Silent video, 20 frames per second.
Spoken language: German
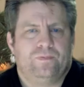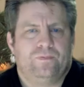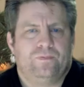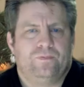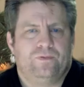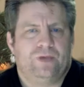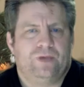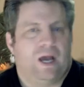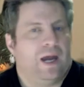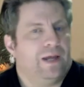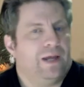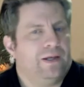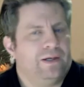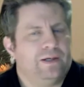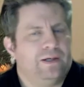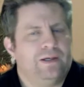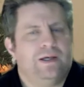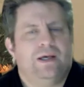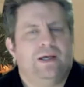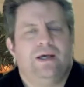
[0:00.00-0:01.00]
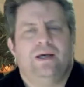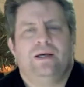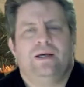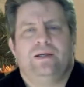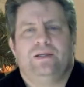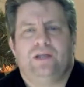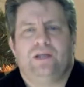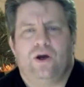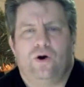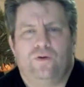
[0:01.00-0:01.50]
Wie einer
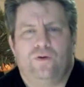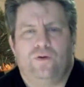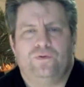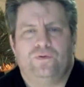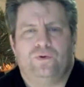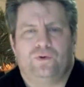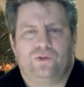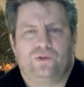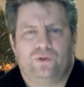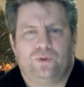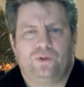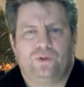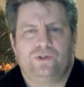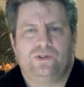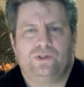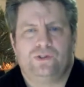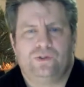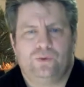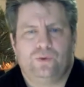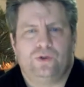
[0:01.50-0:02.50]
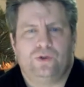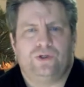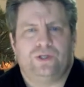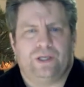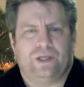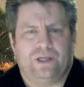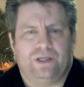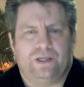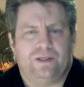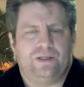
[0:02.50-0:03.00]
der Hoffnungslosen suchte
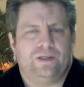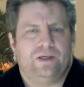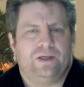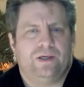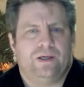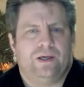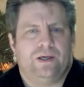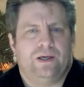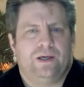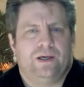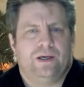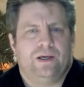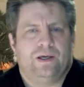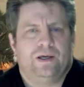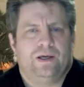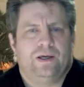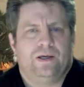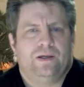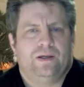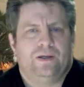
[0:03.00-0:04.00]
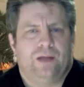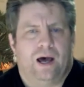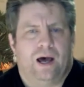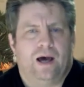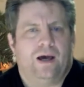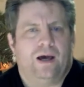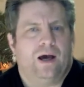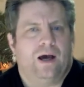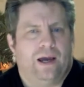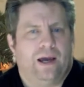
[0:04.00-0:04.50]
ich
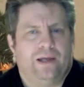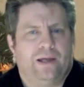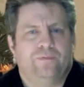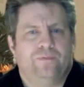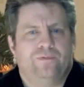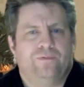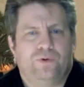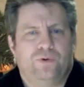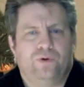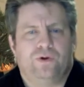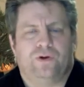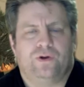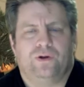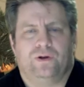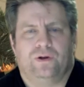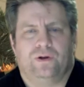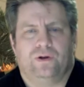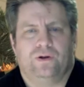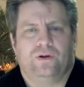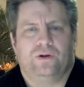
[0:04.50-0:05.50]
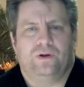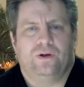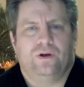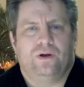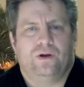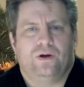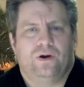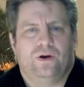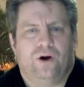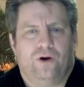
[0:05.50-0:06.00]
nach einem Funken
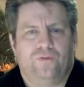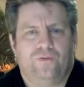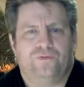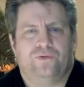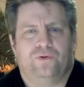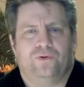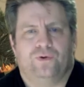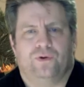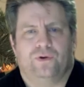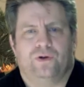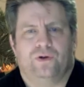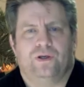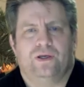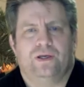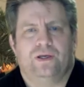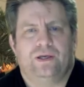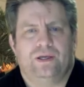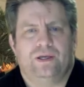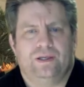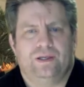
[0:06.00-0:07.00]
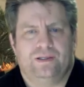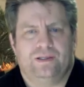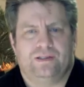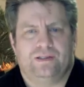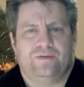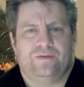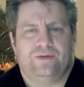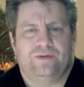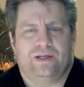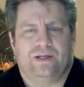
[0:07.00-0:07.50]
Hoffnung in
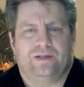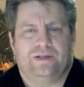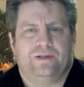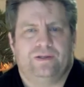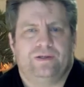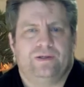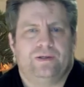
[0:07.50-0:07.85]
dieser Welt.